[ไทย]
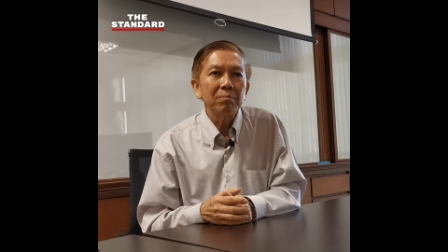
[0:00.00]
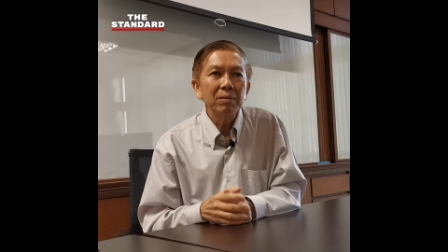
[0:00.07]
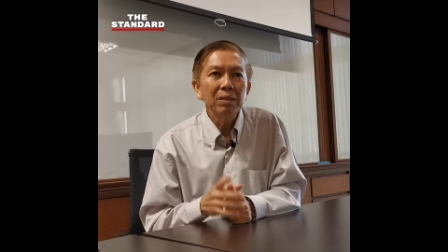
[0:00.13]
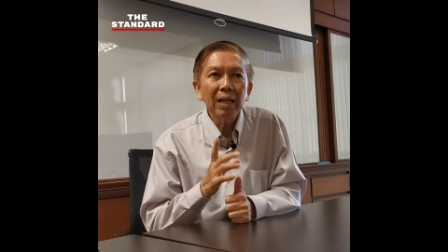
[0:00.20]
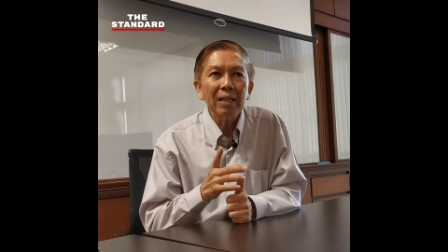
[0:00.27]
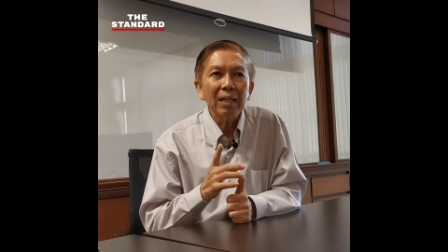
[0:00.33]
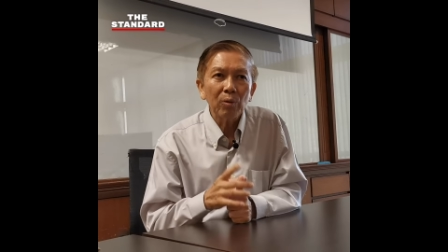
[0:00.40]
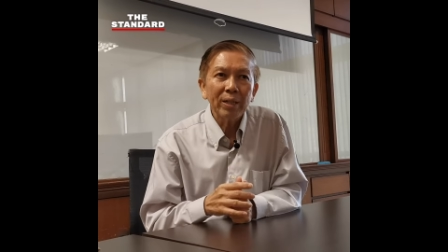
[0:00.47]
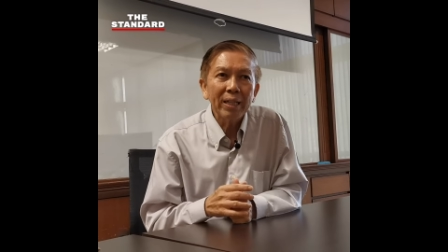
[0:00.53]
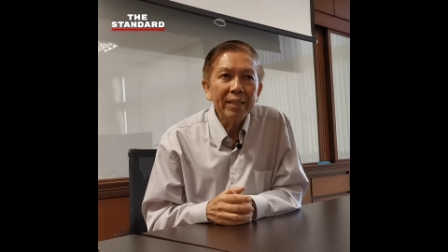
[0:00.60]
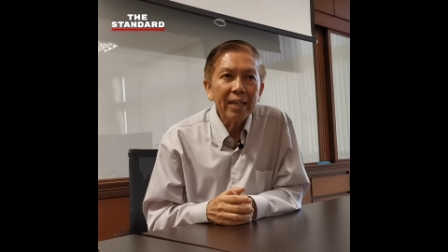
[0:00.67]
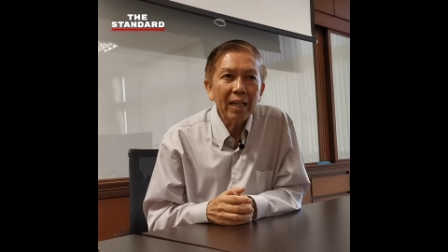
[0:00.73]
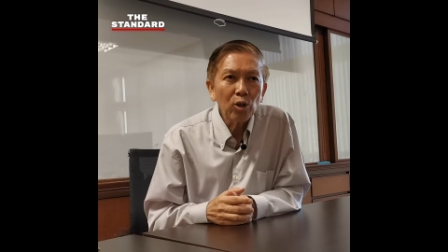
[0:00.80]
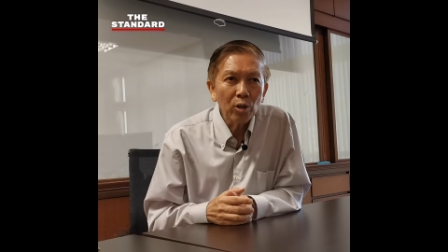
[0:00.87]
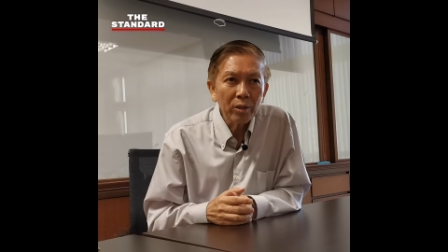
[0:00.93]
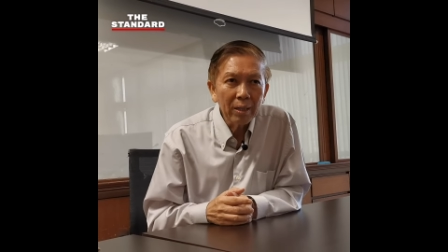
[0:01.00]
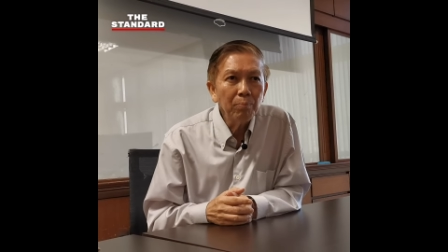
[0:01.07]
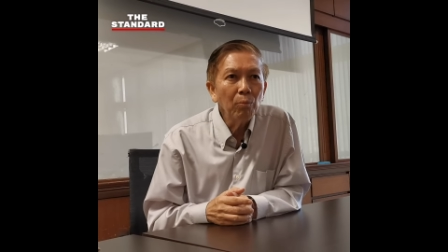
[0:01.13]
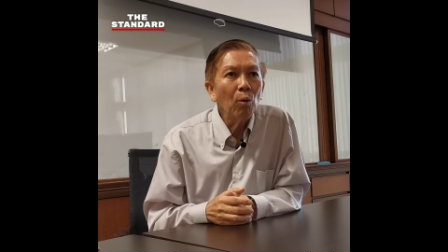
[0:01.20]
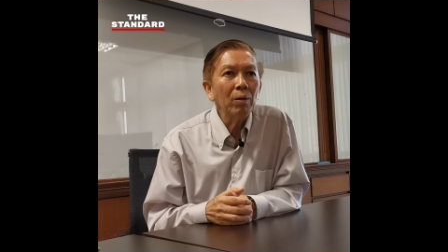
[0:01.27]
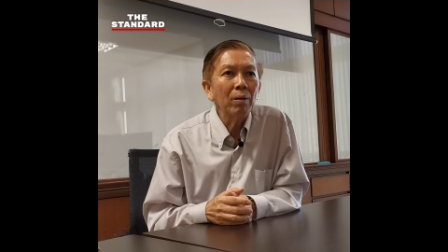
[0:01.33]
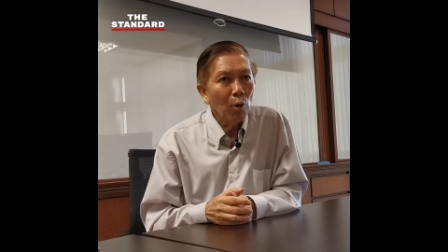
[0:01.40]
เรื่องเหล่านี้ในกองทัพ
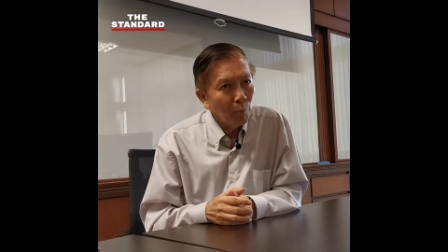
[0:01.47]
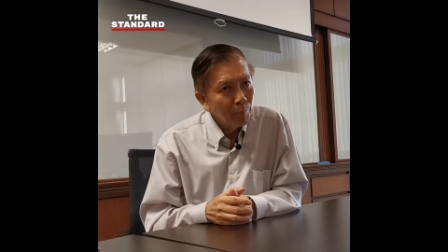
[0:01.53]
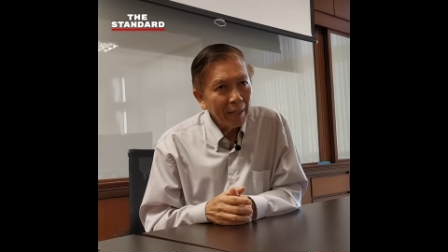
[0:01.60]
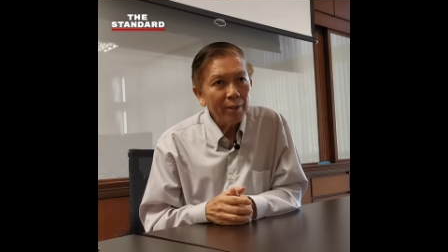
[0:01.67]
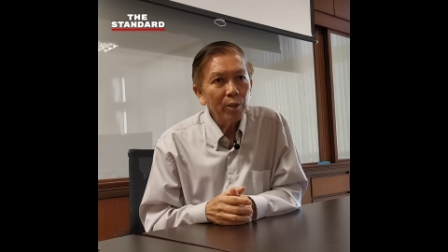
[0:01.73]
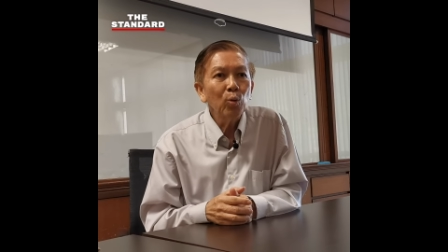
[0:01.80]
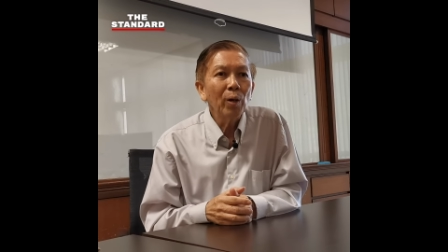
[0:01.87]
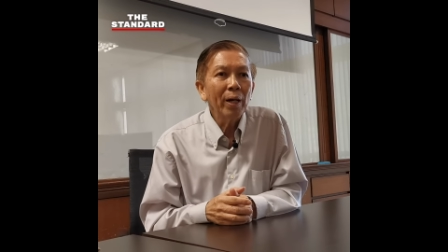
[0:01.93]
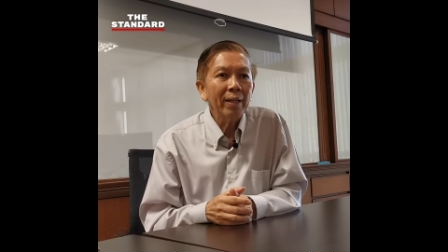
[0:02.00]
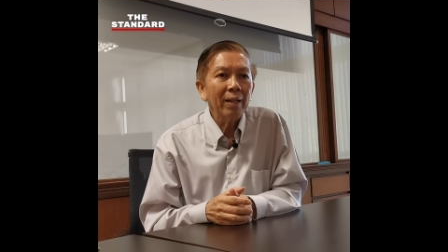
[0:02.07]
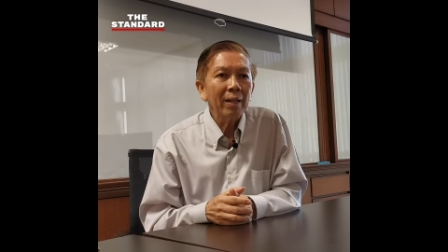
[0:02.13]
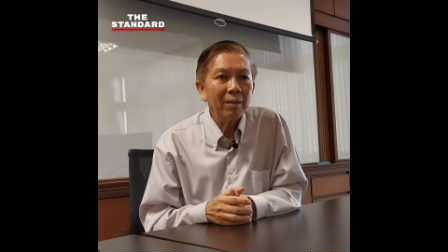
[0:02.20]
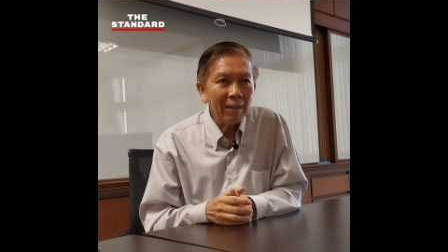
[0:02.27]
บกผมเห็นด้วย